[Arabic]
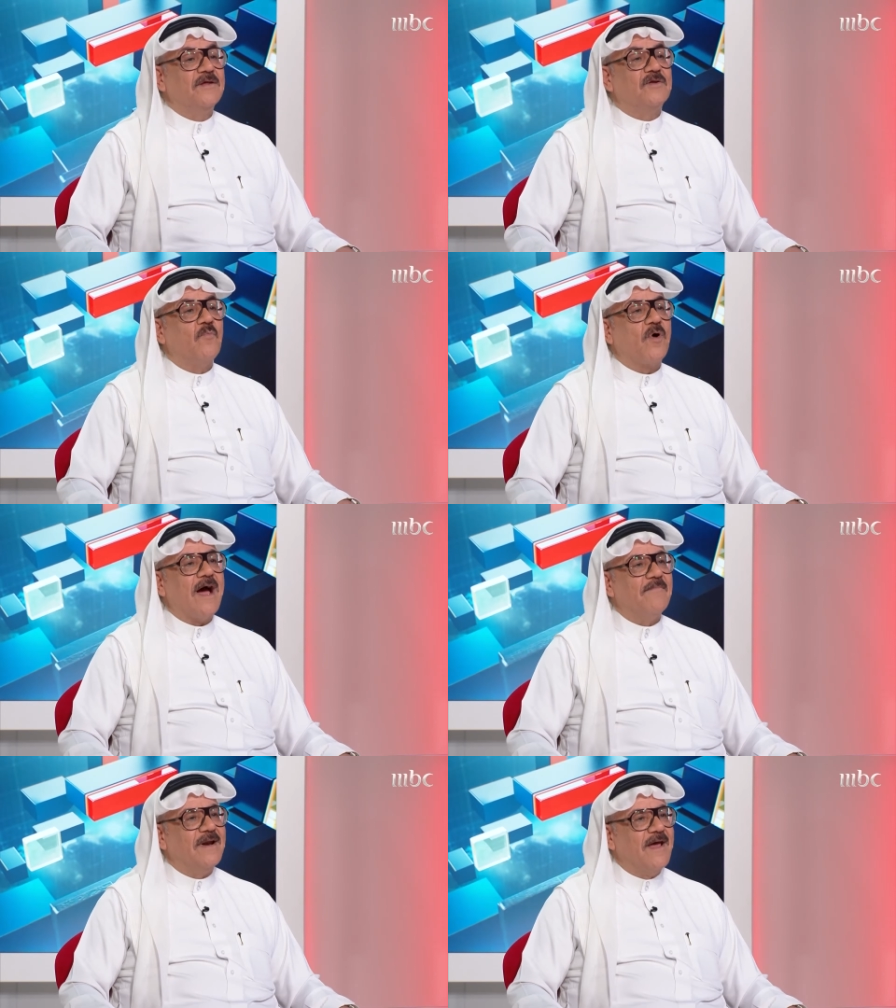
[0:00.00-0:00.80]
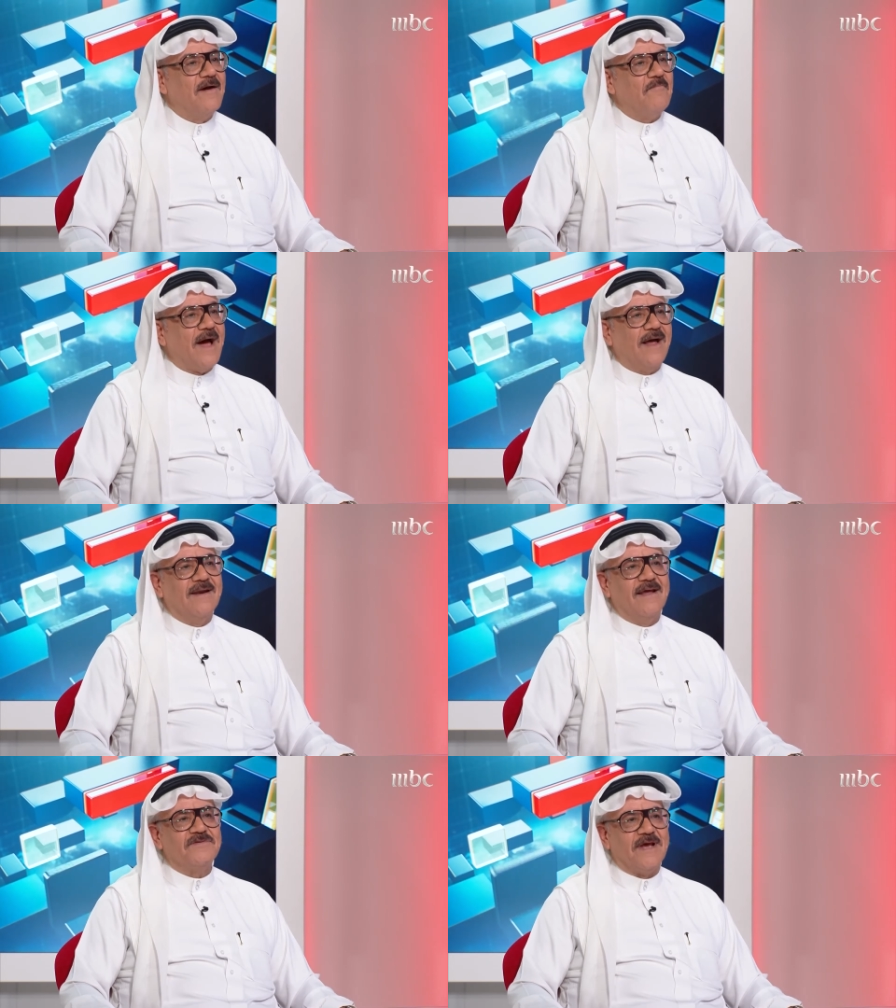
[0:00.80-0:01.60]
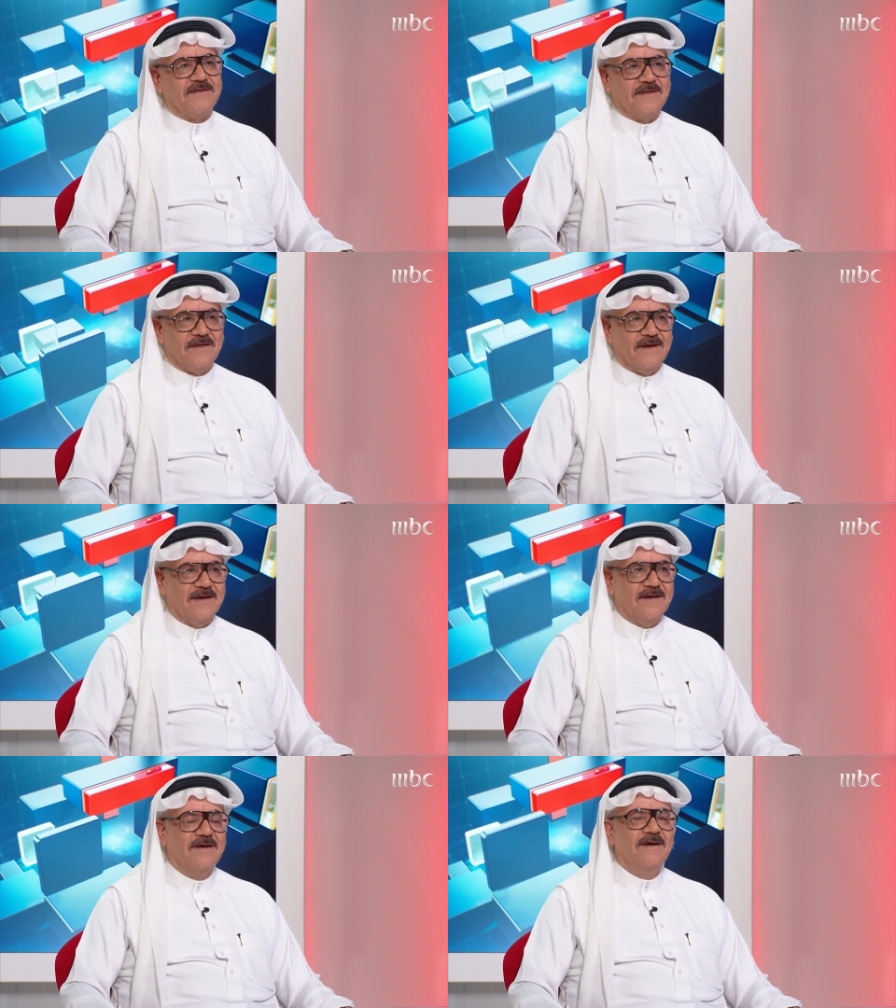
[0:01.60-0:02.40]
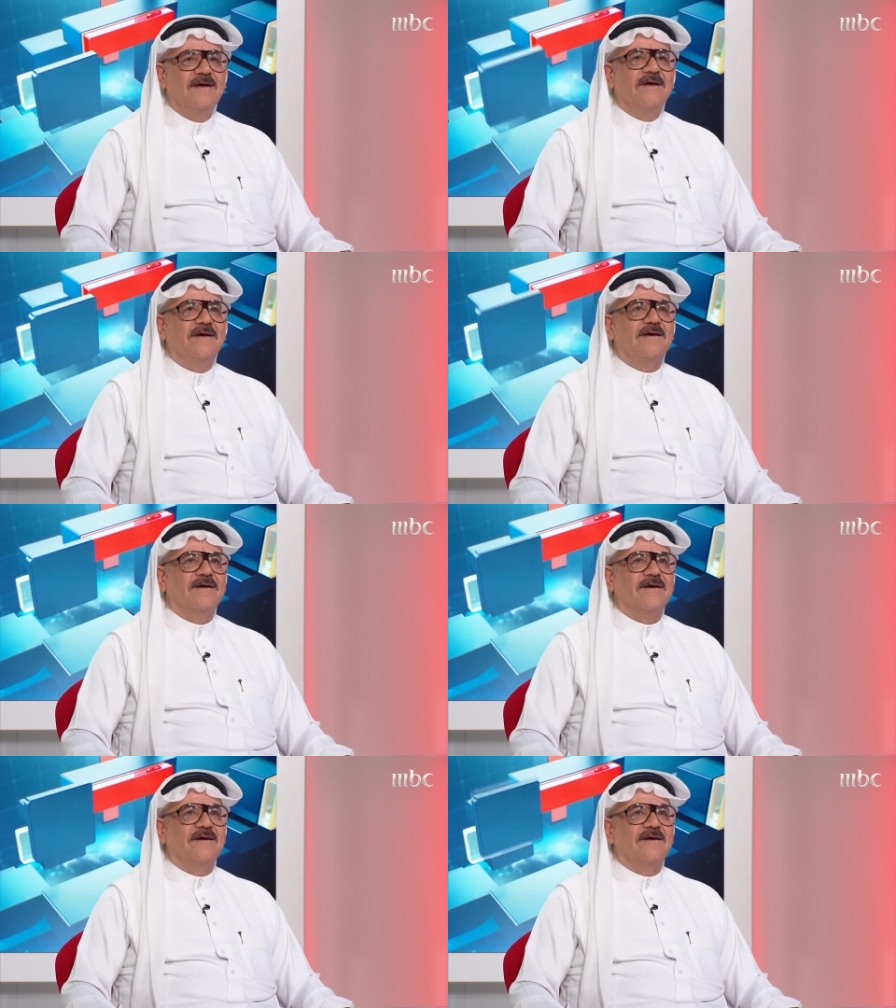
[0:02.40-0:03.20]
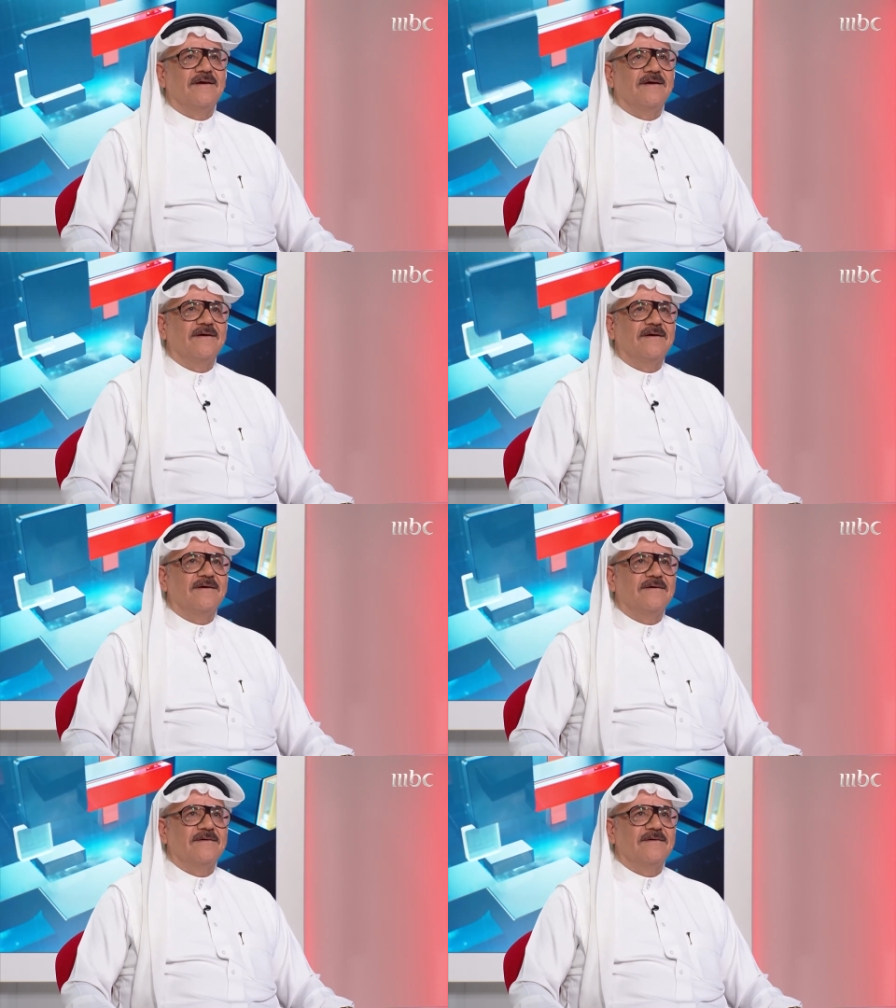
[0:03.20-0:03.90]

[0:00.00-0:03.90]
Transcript: آه، المقابله مع الاساتذه آه،